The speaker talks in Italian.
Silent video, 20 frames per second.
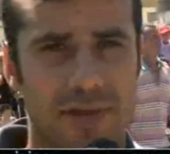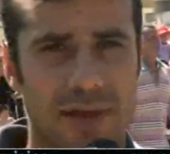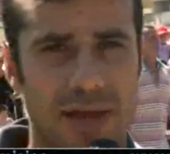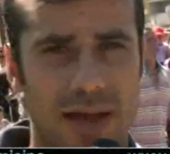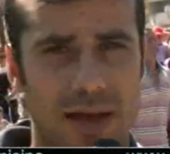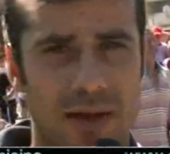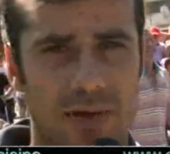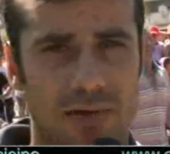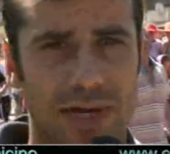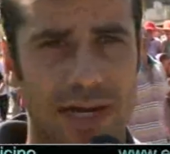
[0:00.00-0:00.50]
via
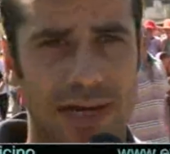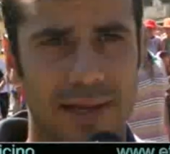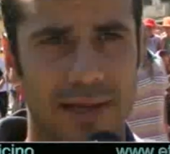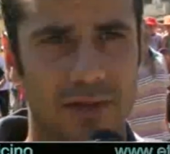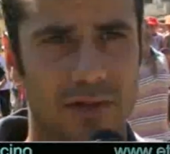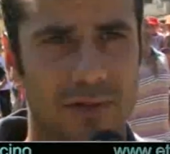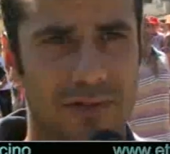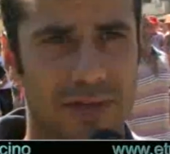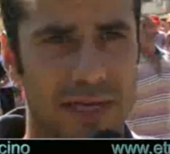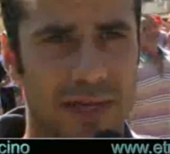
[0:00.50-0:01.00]

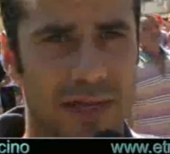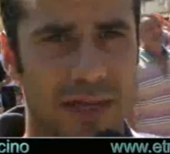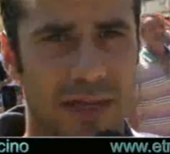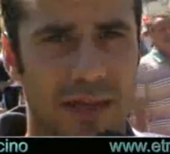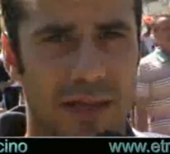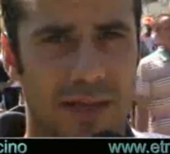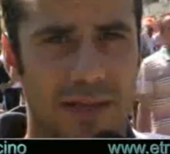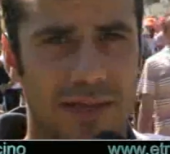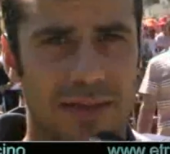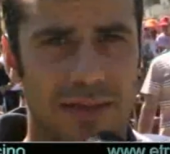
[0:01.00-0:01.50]
Aurelia
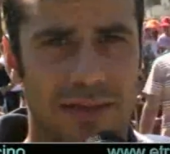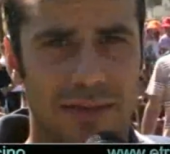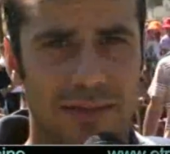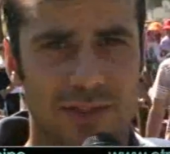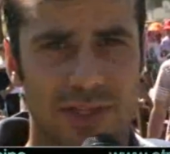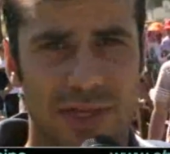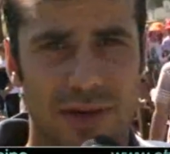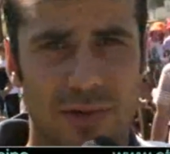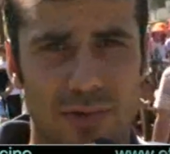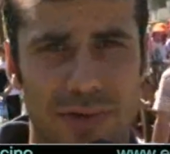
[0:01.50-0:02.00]
dove
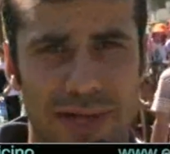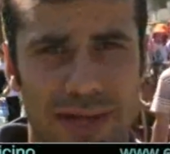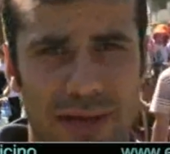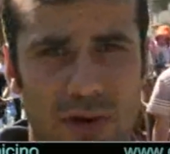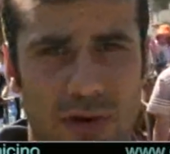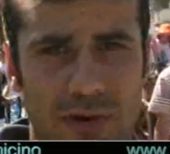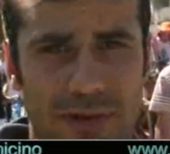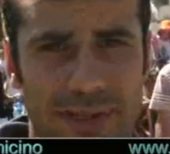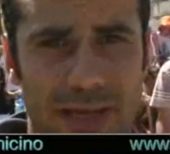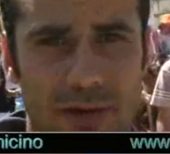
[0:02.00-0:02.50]
c'è un eh,
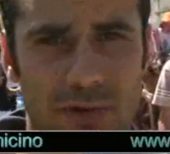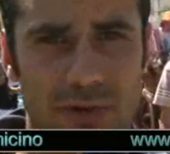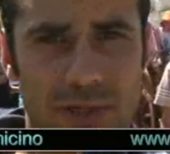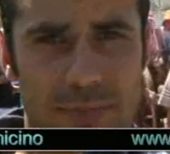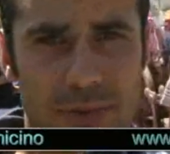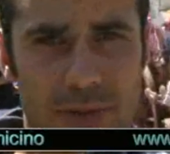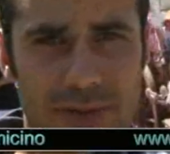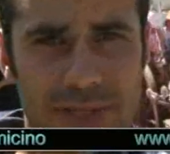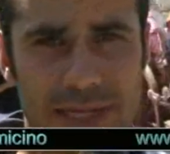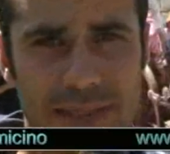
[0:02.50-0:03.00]
corteo
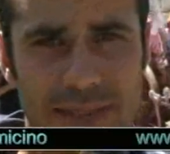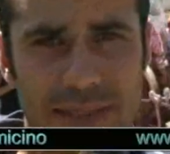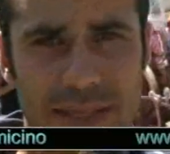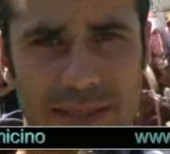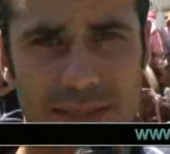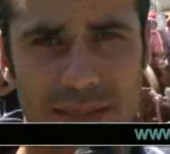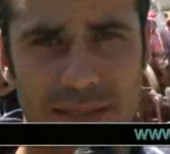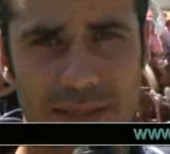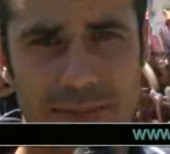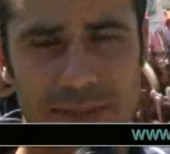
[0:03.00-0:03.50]
di protesta,
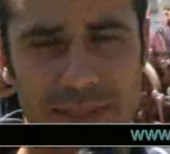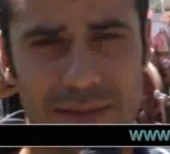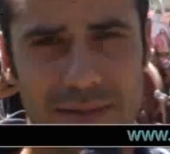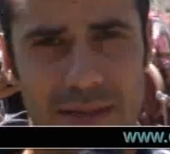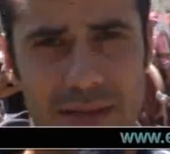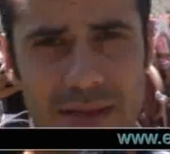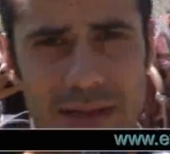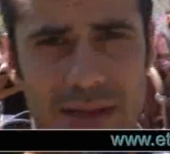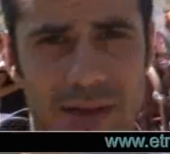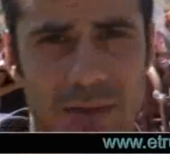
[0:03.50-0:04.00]

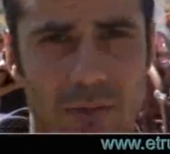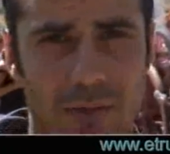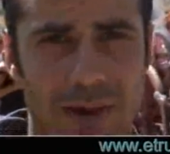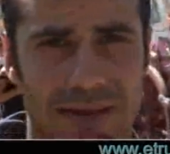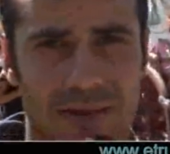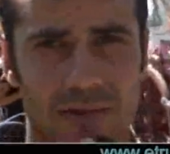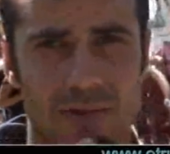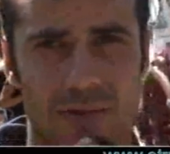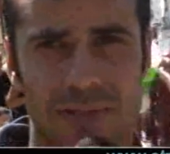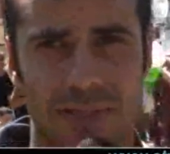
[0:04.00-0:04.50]
esattamente il
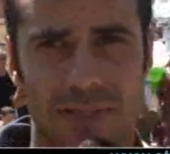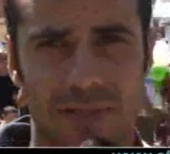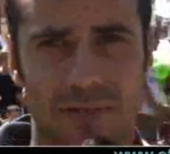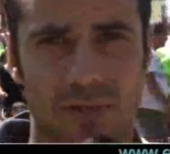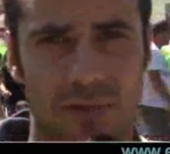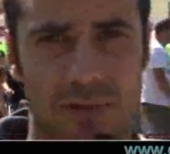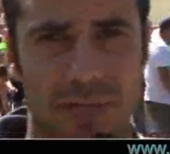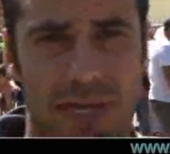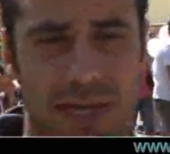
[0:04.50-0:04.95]
quarto indetto